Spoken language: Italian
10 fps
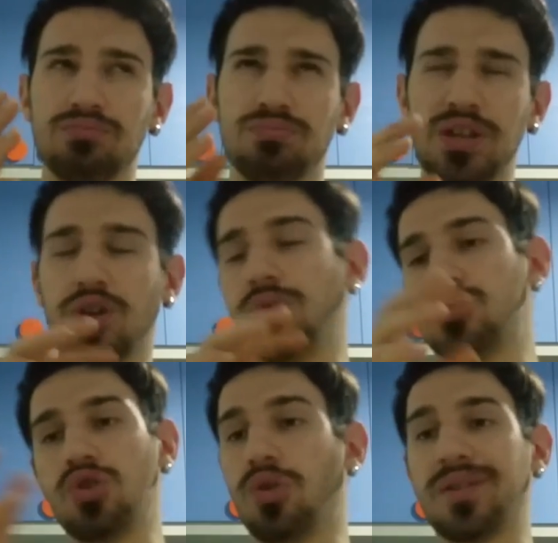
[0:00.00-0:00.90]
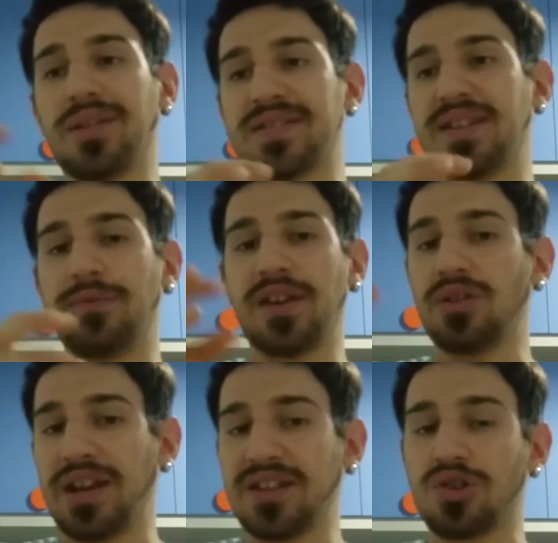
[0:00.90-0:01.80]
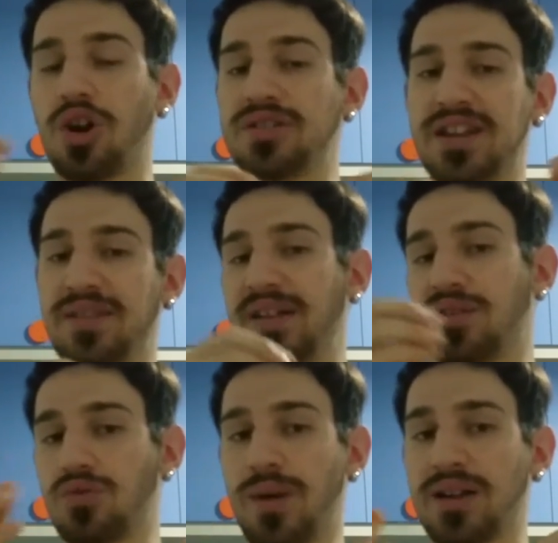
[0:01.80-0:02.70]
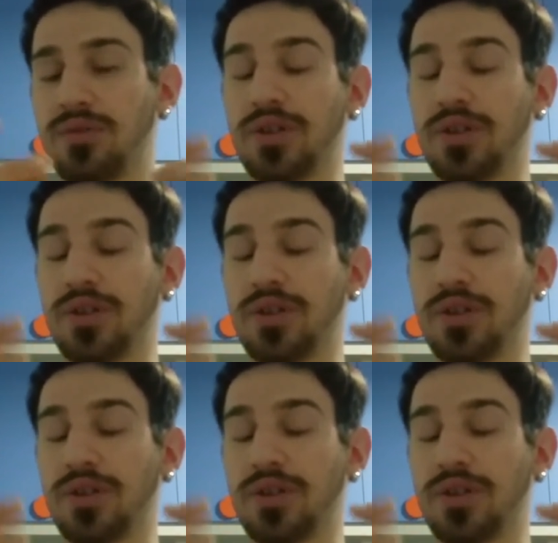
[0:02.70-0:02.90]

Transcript: Becomes Human deve essere riferito agli android che diventano umani,